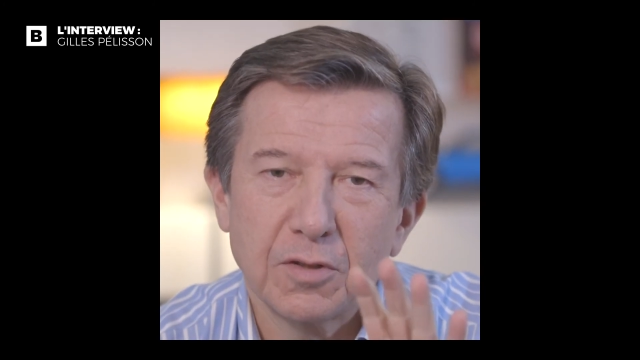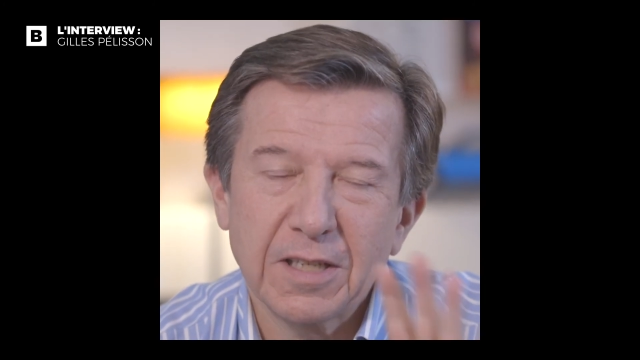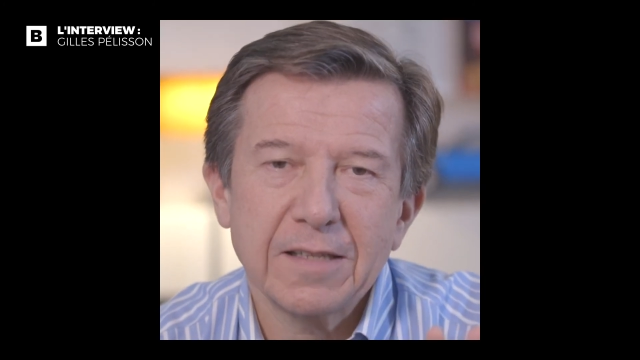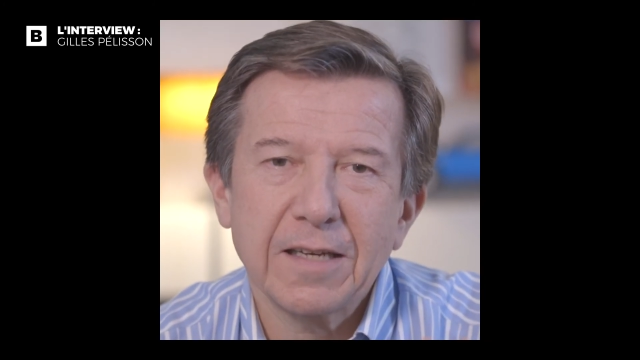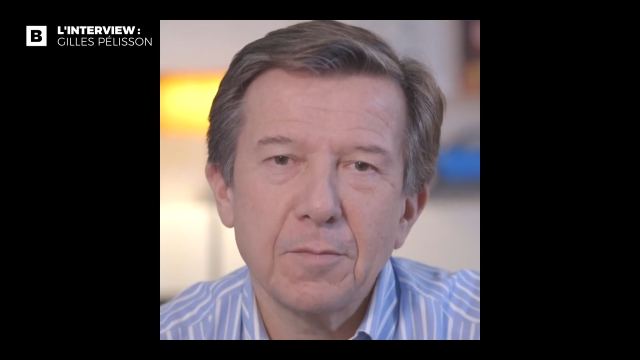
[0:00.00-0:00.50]
de
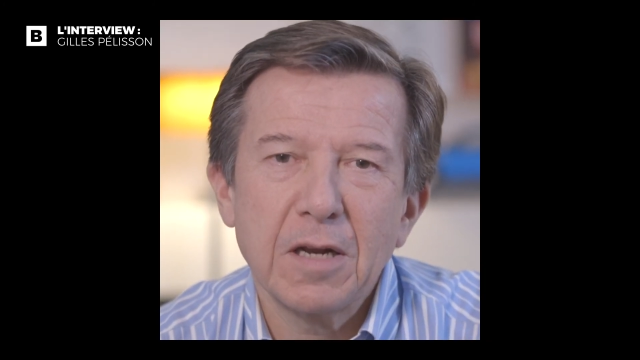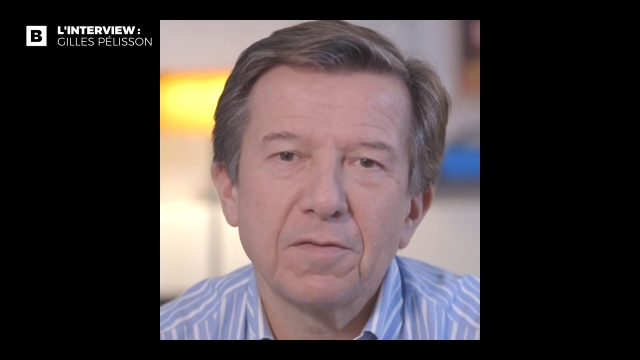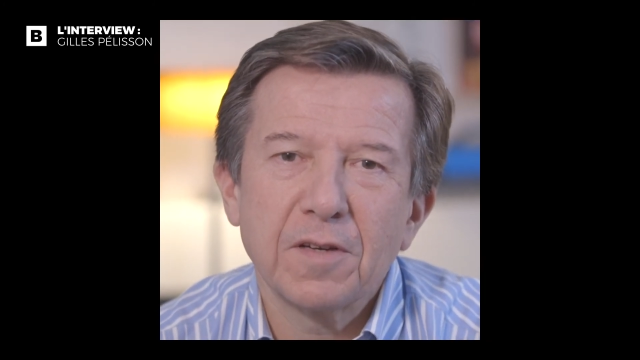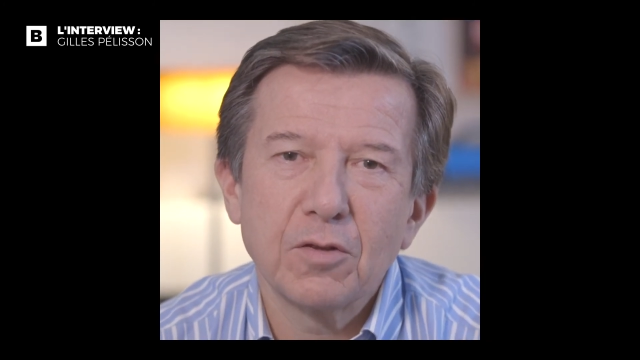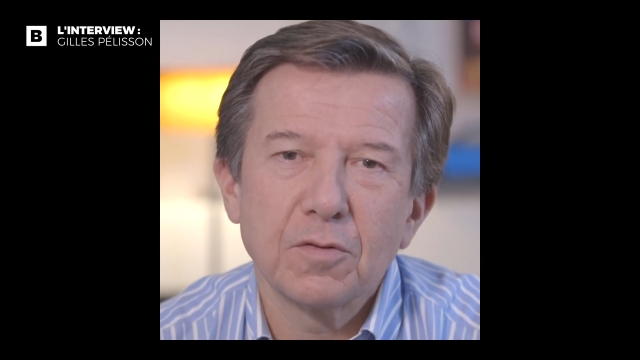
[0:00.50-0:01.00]
très très belles
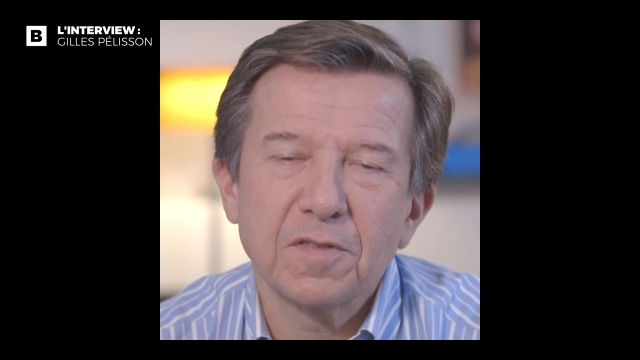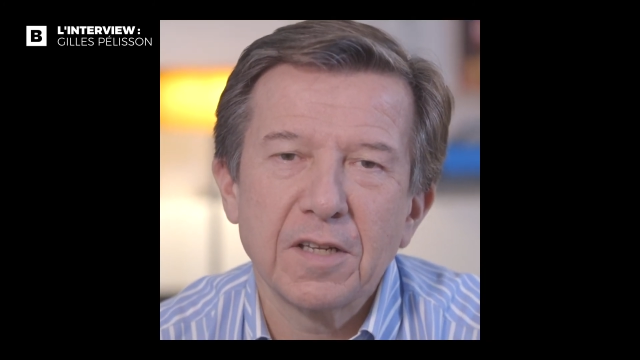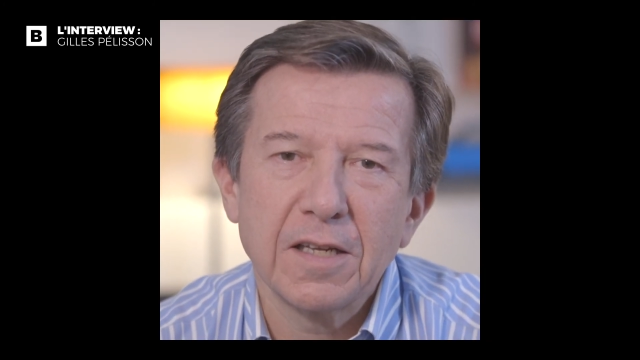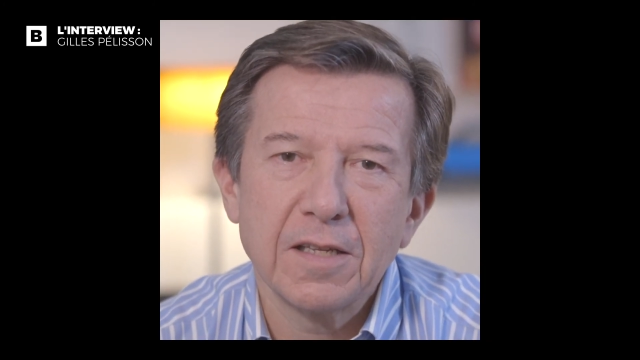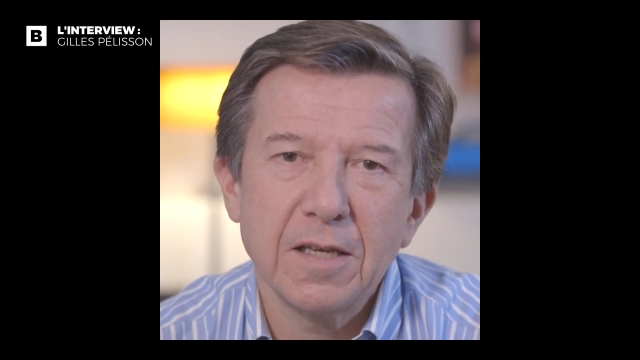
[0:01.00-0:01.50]
fêtes de
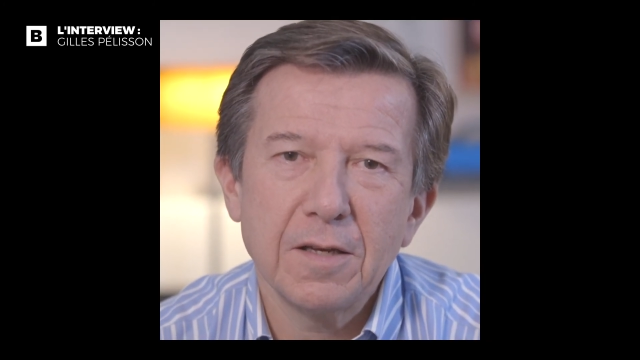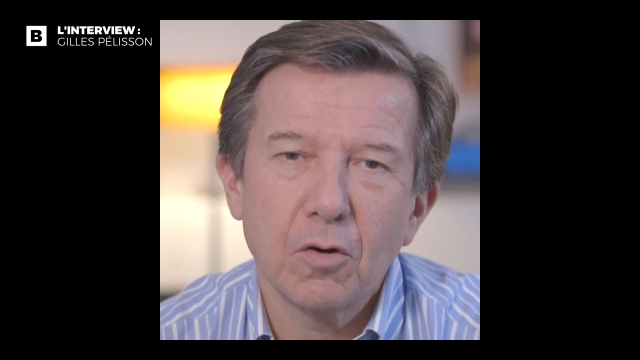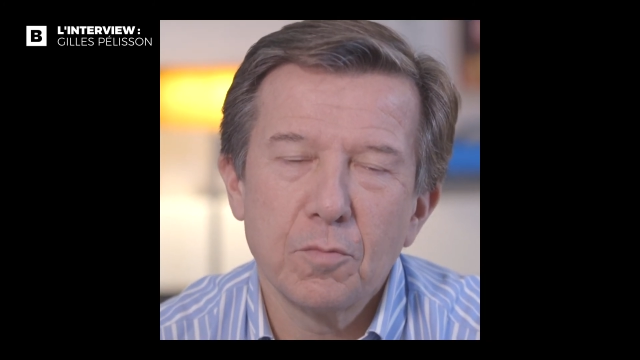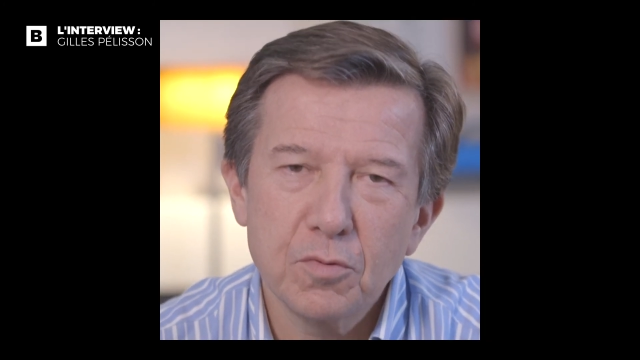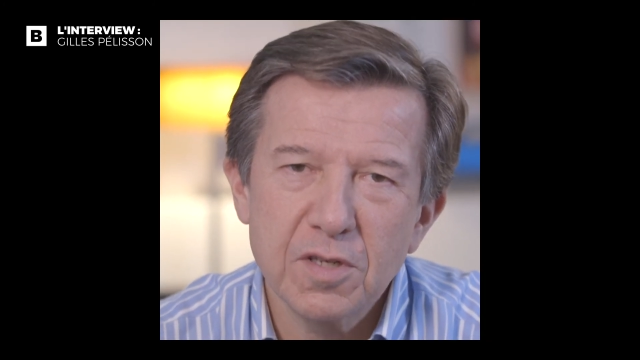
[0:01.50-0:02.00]
fin d'année.
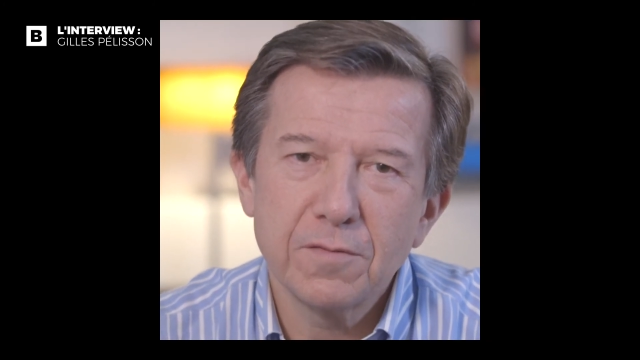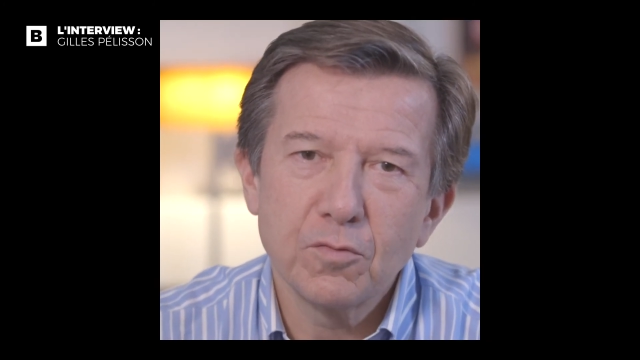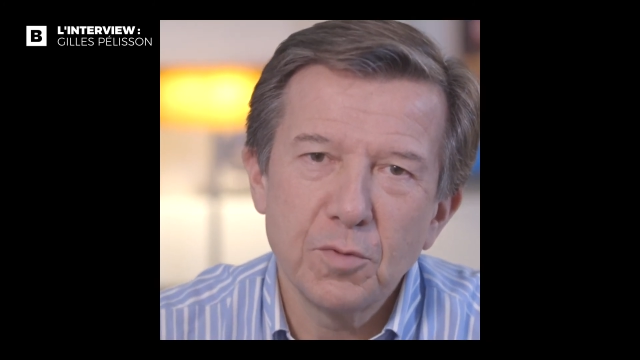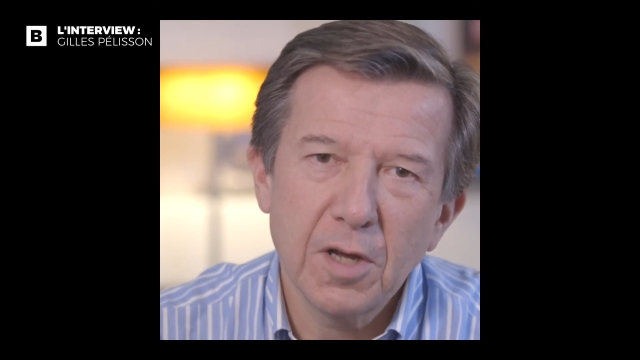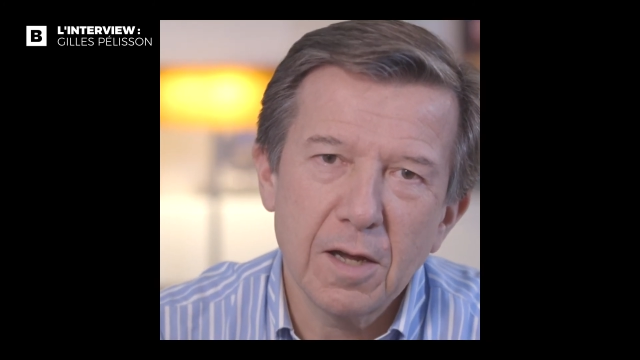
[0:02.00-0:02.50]

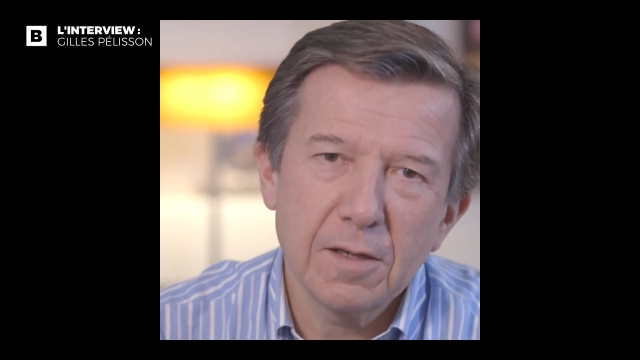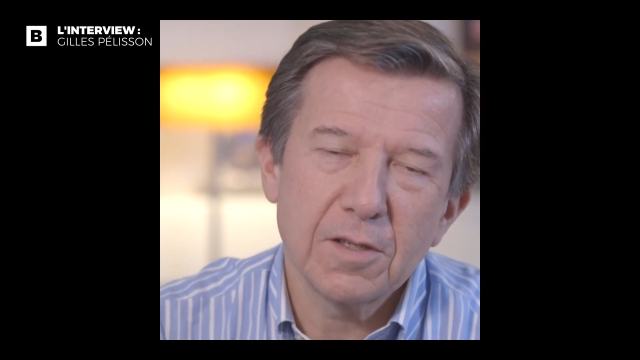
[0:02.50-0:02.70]
Reposez-vous bien,